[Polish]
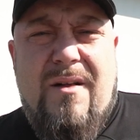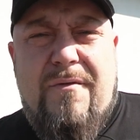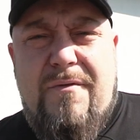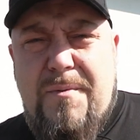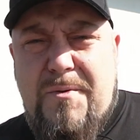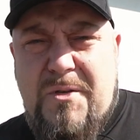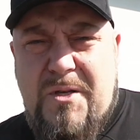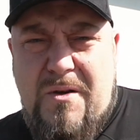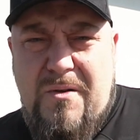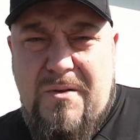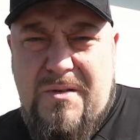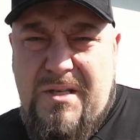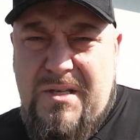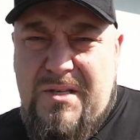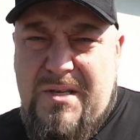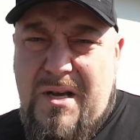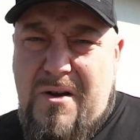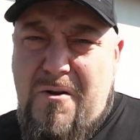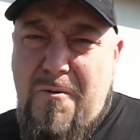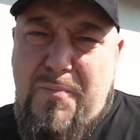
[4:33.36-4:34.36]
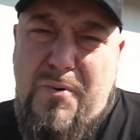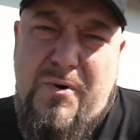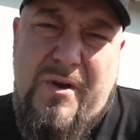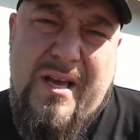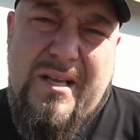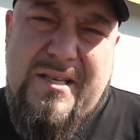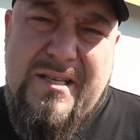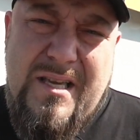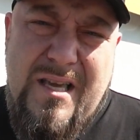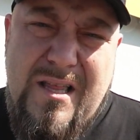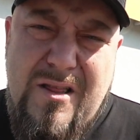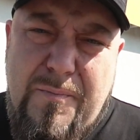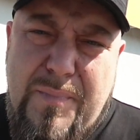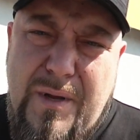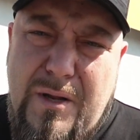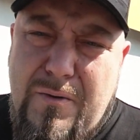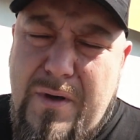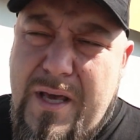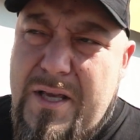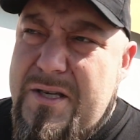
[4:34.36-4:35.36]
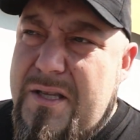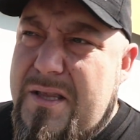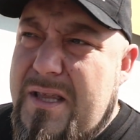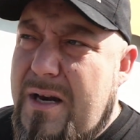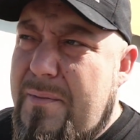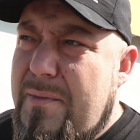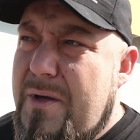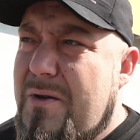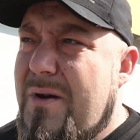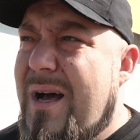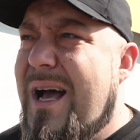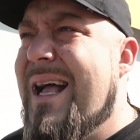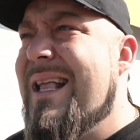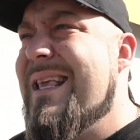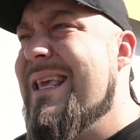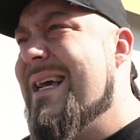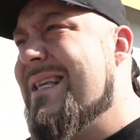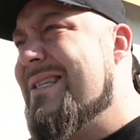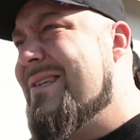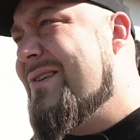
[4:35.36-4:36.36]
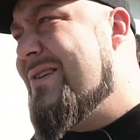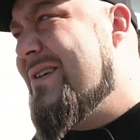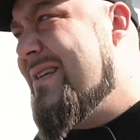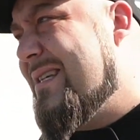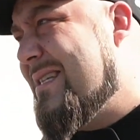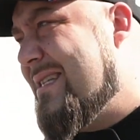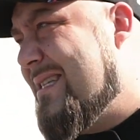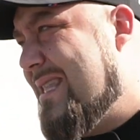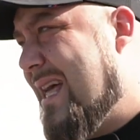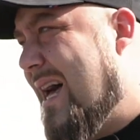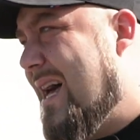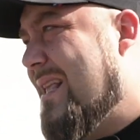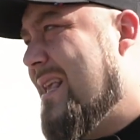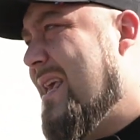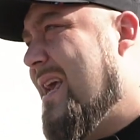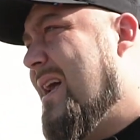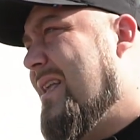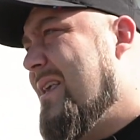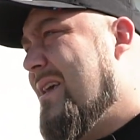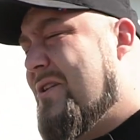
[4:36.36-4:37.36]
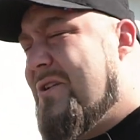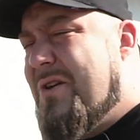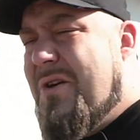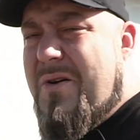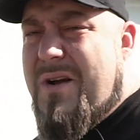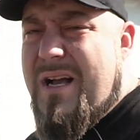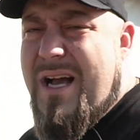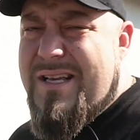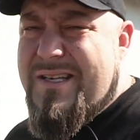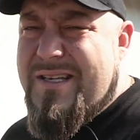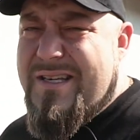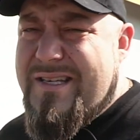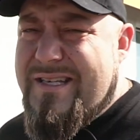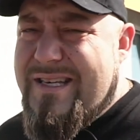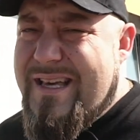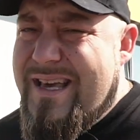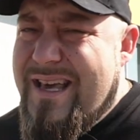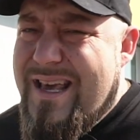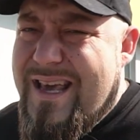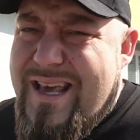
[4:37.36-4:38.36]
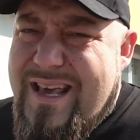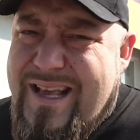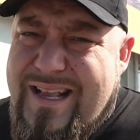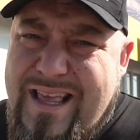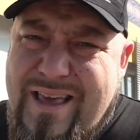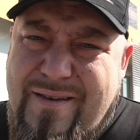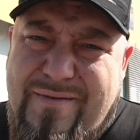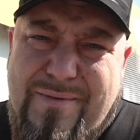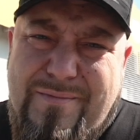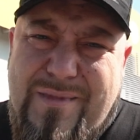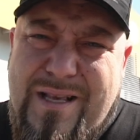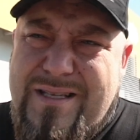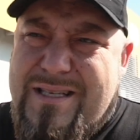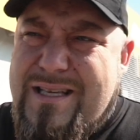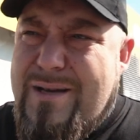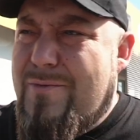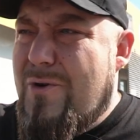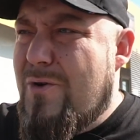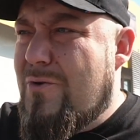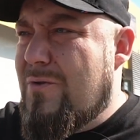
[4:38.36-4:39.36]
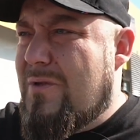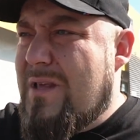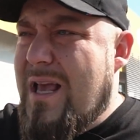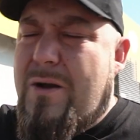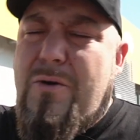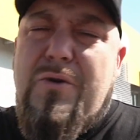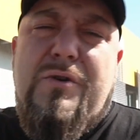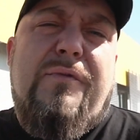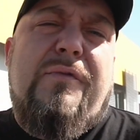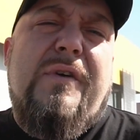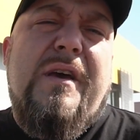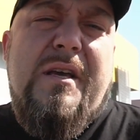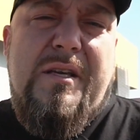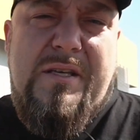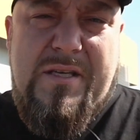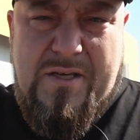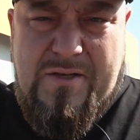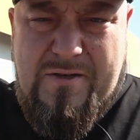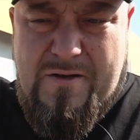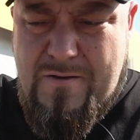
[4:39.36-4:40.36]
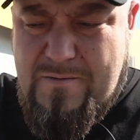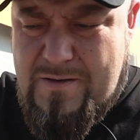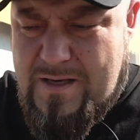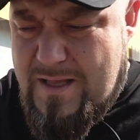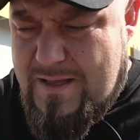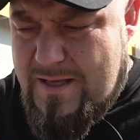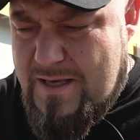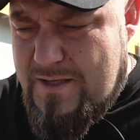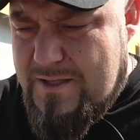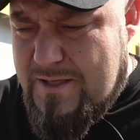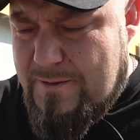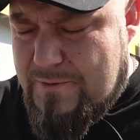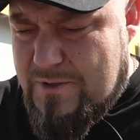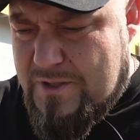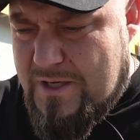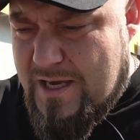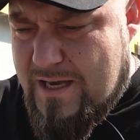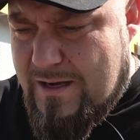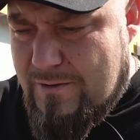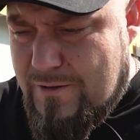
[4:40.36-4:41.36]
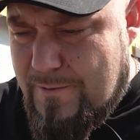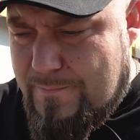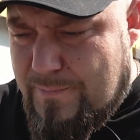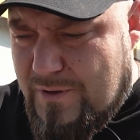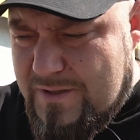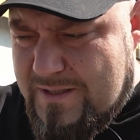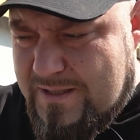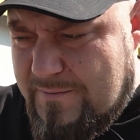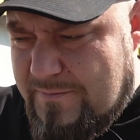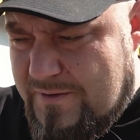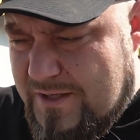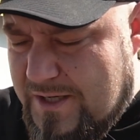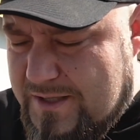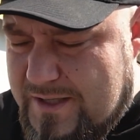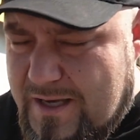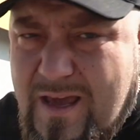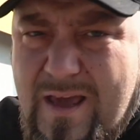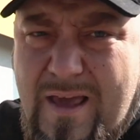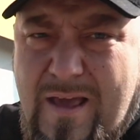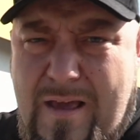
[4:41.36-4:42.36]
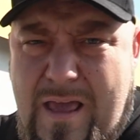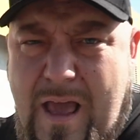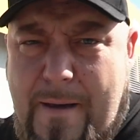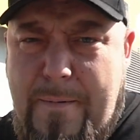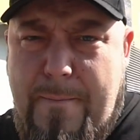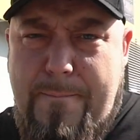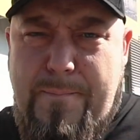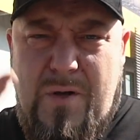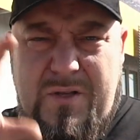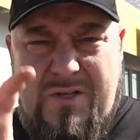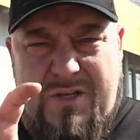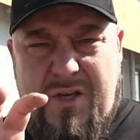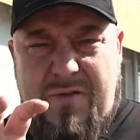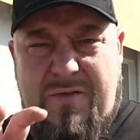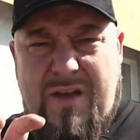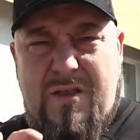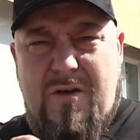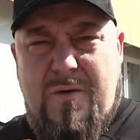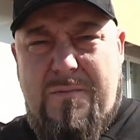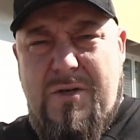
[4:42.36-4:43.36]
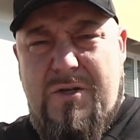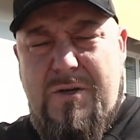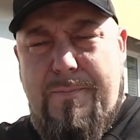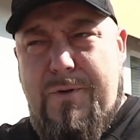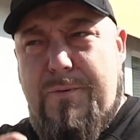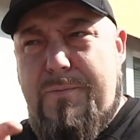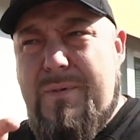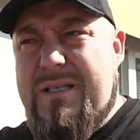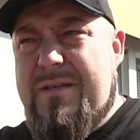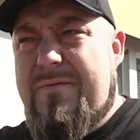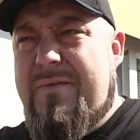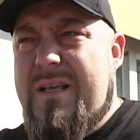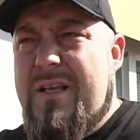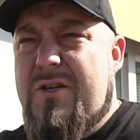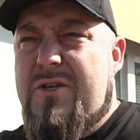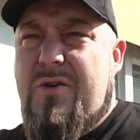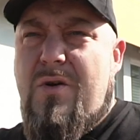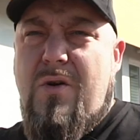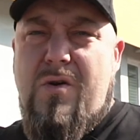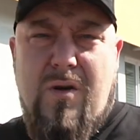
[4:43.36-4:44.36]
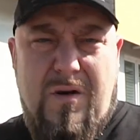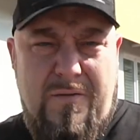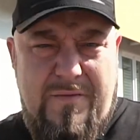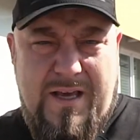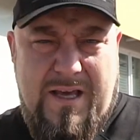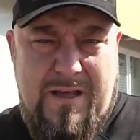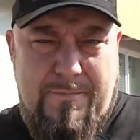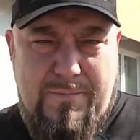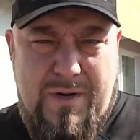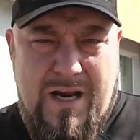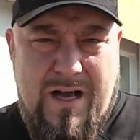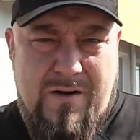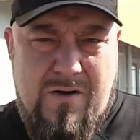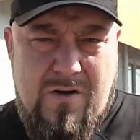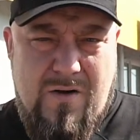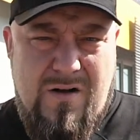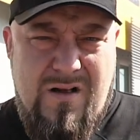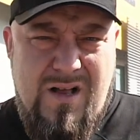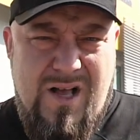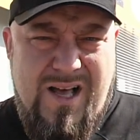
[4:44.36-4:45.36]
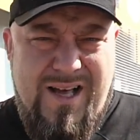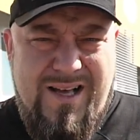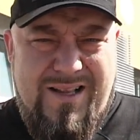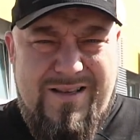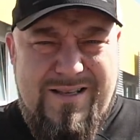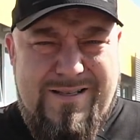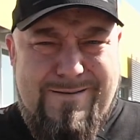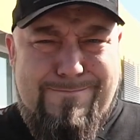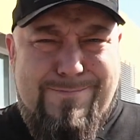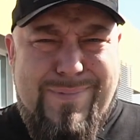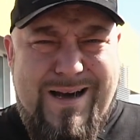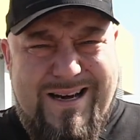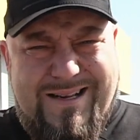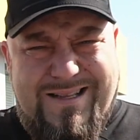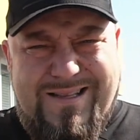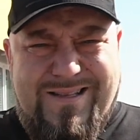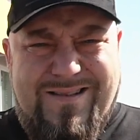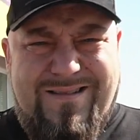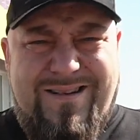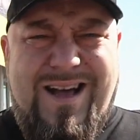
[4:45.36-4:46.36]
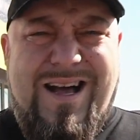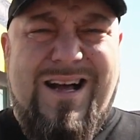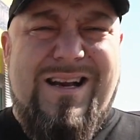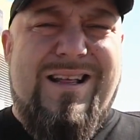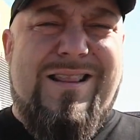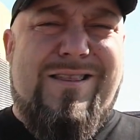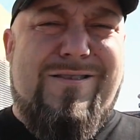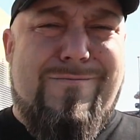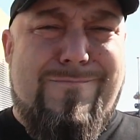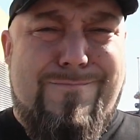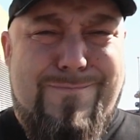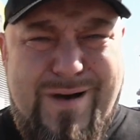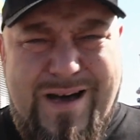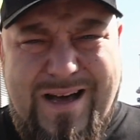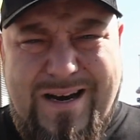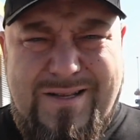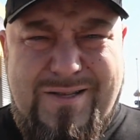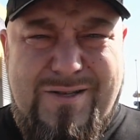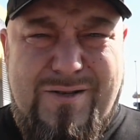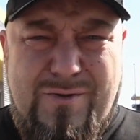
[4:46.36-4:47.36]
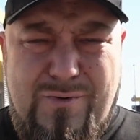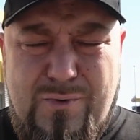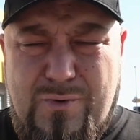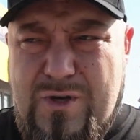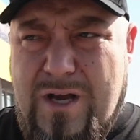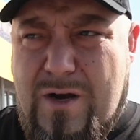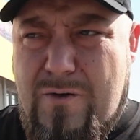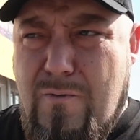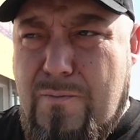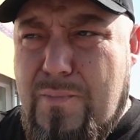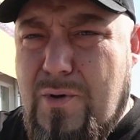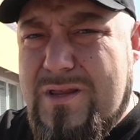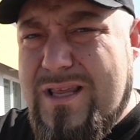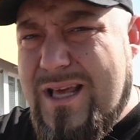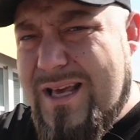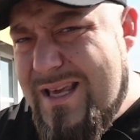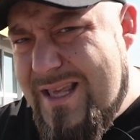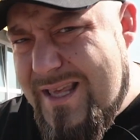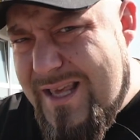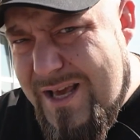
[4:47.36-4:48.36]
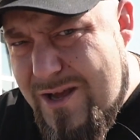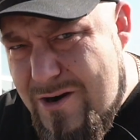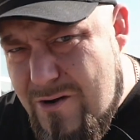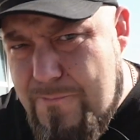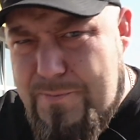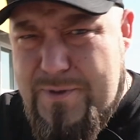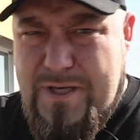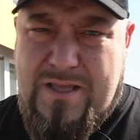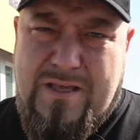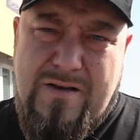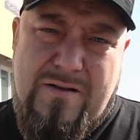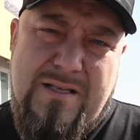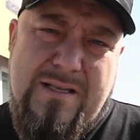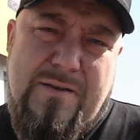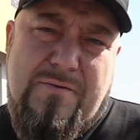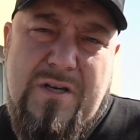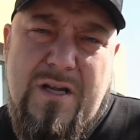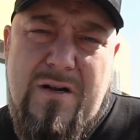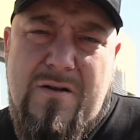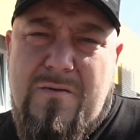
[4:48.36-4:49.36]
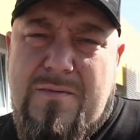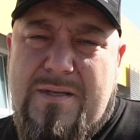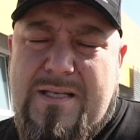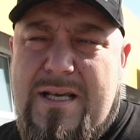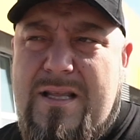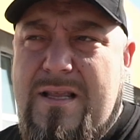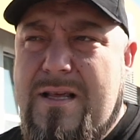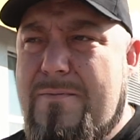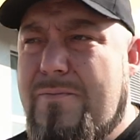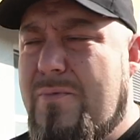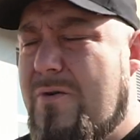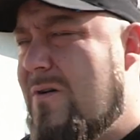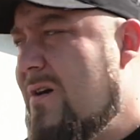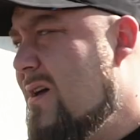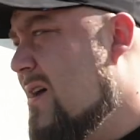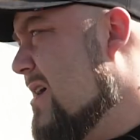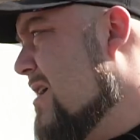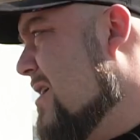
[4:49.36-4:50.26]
wy przychodzicie, kupujecie, nie dopilnujecie terminu, a niech coś się stanie, a niech się okaże, że nie wiem, ten samochód jakoś wyjdzie, że on kiedy indziej przyjechał do Polski wcześniej. Jakby bądźcie świadomi, że podpisywanie czegokolwiek im blanko to jest bardzo, ale to bardzo duża głupota i nie róbcie tego za wszelką cenę, bo